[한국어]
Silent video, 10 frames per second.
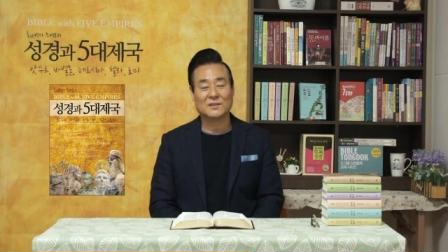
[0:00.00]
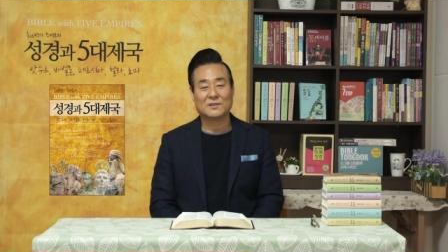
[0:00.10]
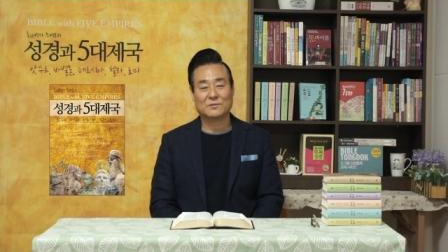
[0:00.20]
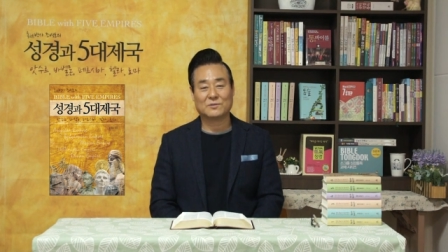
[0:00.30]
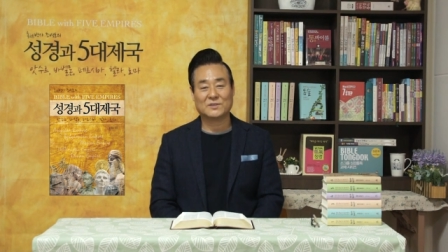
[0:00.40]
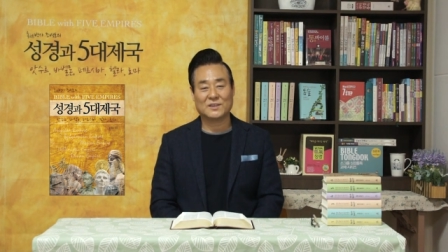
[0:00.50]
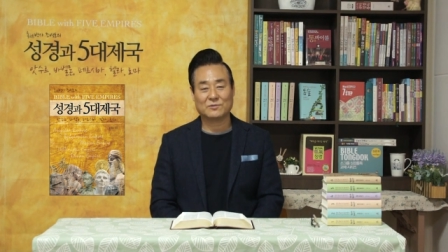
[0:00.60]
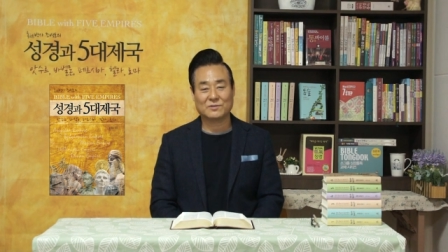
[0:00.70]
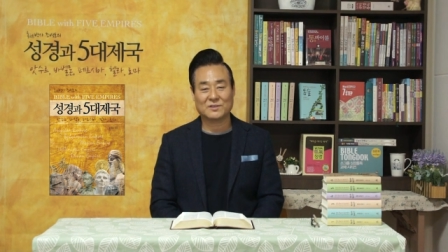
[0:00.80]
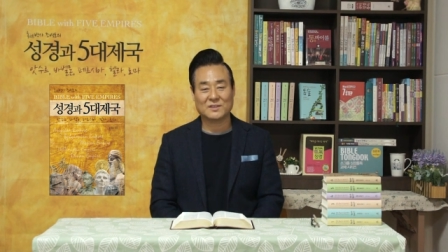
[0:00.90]
결국
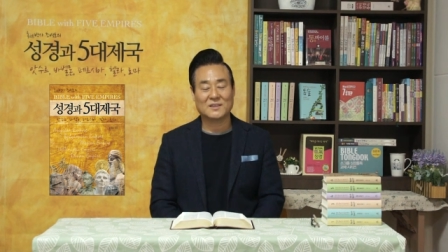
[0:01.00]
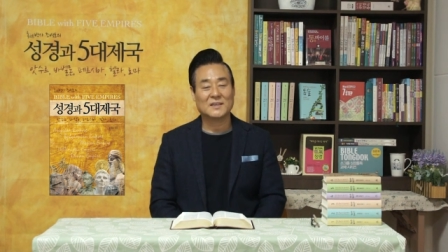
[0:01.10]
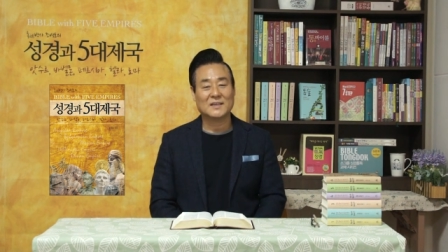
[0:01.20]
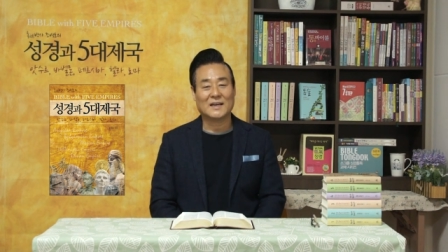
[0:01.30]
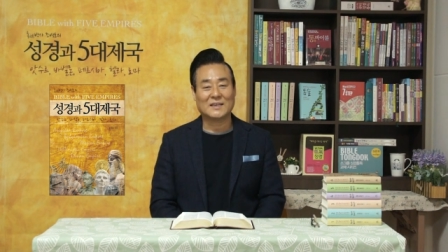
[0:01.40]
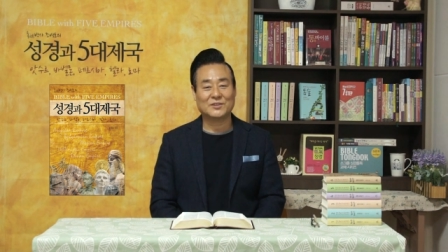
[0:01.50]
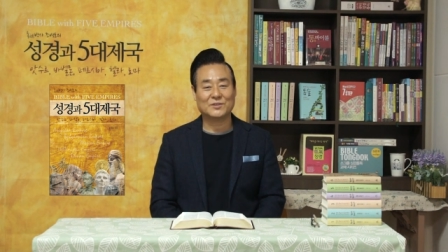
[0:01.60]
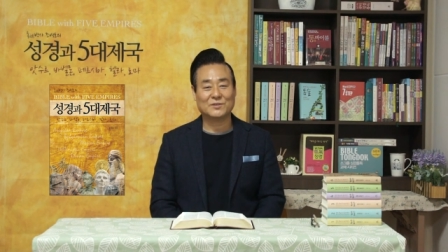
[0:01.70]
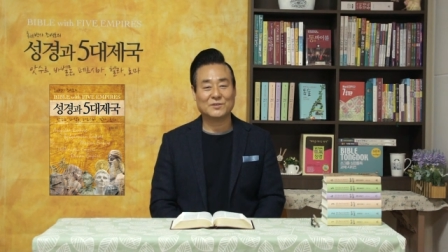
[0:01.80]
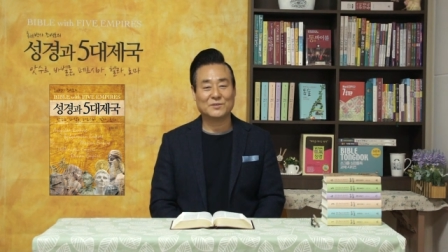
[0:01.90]
제국들
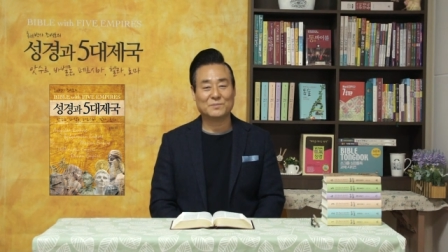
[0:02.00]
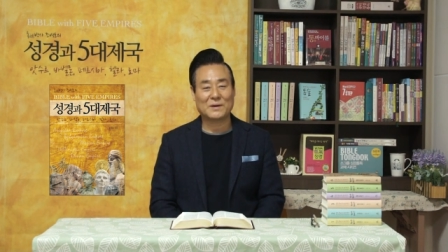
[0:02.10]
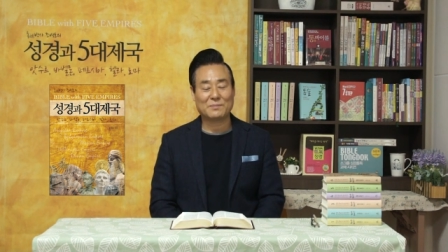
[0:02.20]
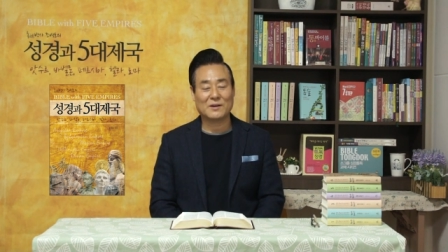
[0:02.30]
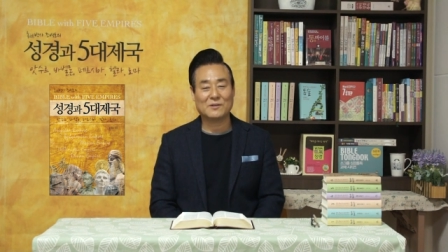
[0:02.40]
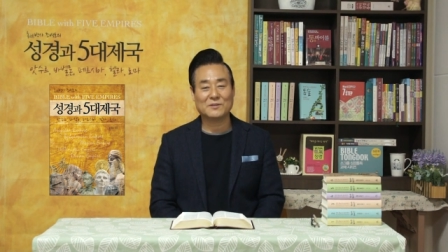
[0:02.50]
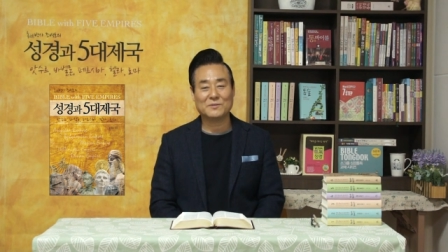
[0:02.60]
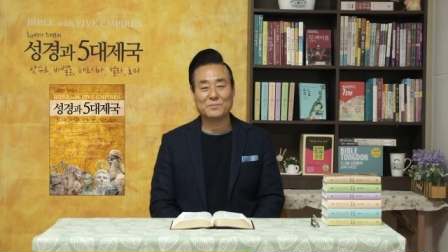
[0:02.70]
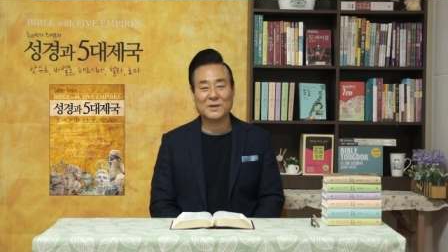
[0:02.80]
아수르 바벨론,